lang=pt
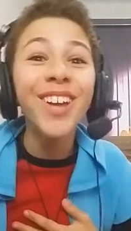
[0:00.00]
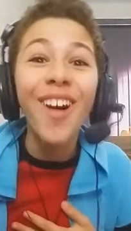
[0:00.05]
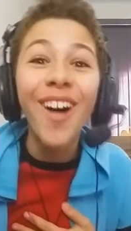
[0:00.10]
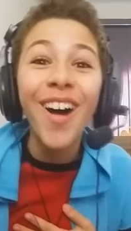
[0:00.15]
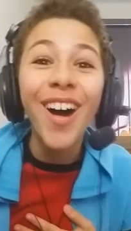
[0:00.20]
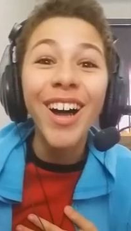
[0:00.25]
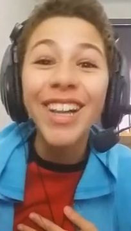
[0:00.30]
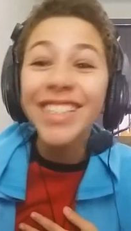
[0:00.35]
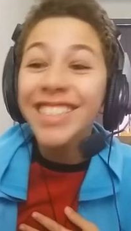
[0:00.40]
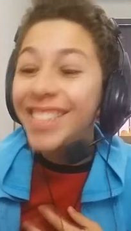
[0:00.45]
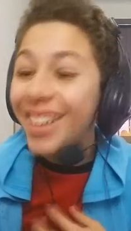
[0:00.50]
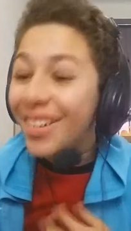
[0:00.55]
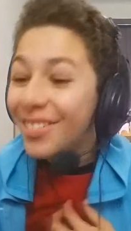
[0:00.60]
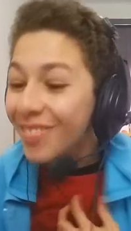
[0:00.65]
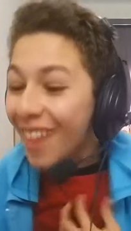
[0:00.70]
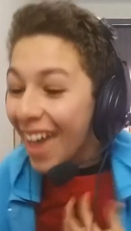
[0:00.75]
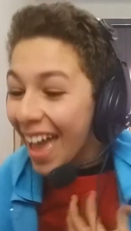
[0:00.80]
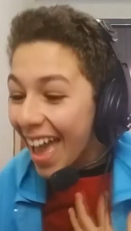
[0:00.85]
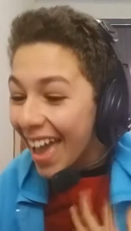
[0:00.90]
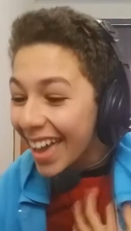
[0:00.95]
nossa,
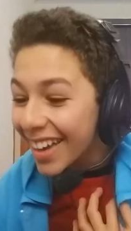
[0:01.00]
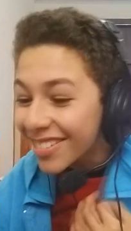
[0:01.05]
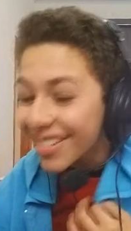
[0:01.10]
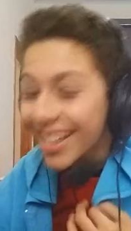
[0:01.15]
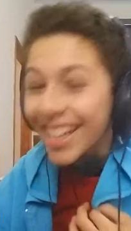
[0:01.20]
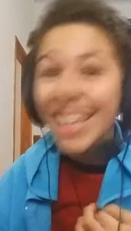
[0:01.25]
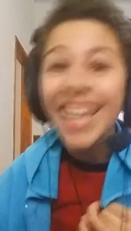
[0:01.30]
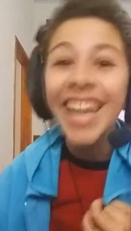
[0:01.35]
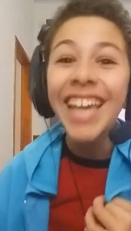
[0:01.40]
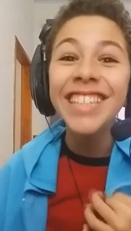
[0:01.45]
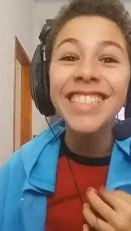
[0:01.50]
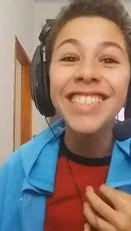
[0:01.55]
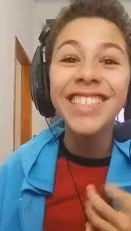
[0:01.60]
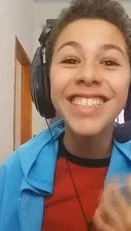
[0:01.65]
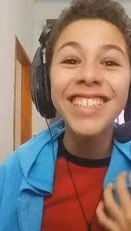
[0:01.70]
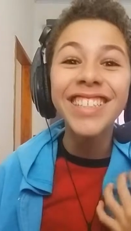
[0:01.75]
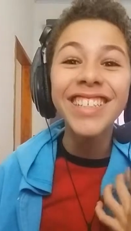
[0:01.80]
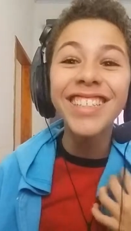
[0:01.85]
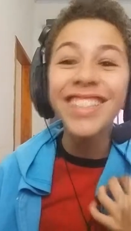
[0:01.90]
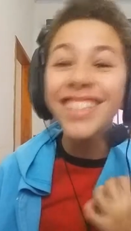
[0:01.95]
velho, eu não
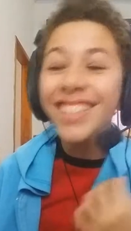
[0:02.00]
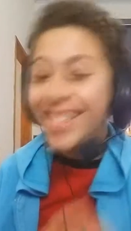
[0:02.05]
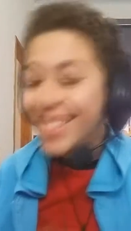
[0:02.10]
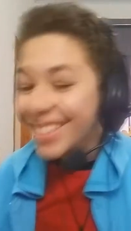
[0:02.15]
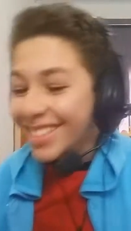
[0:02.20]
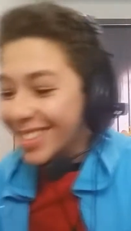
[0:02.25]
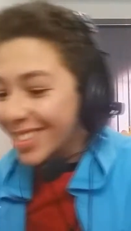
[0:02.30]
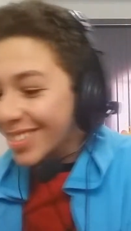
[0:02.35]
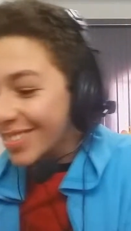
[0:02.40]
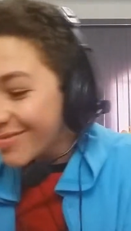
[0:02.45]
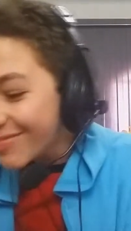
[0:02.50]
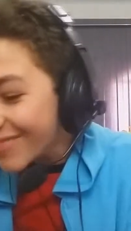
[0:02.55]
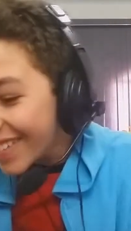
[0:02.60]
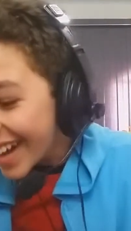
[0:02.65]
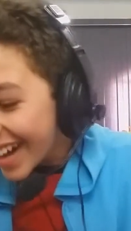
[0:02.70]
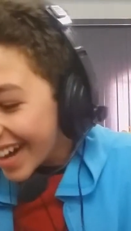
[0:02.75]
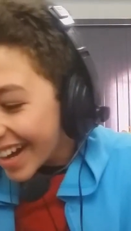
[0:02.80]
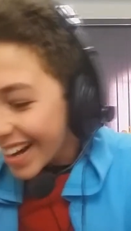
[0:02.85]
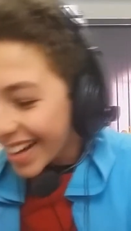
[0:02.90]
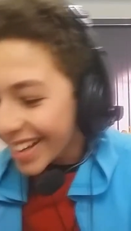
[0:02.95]
acredito,
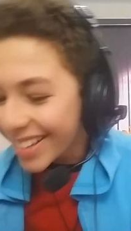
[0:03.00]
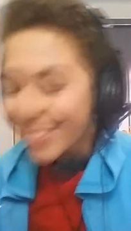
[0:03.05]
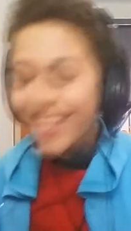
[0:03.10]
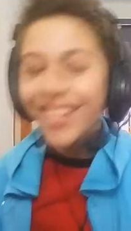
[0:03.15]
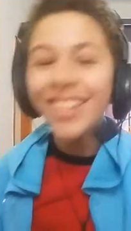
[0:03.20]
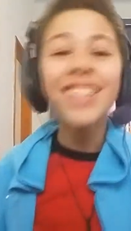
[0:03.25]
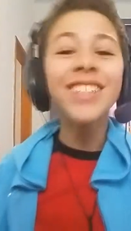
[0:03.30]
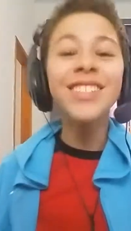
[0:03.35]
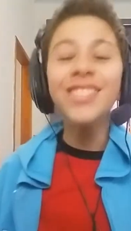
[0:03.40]
mano.